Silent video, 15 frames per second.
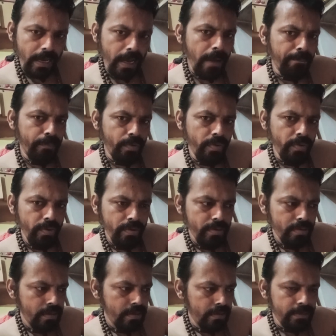आपको
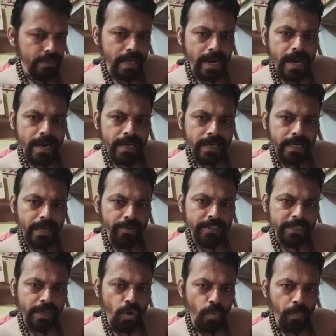नारायण कवच
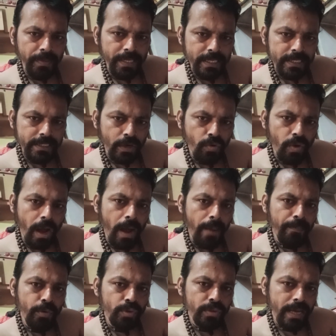का उपदेश करो आप
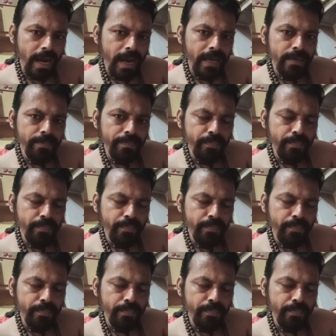लोग ध्यान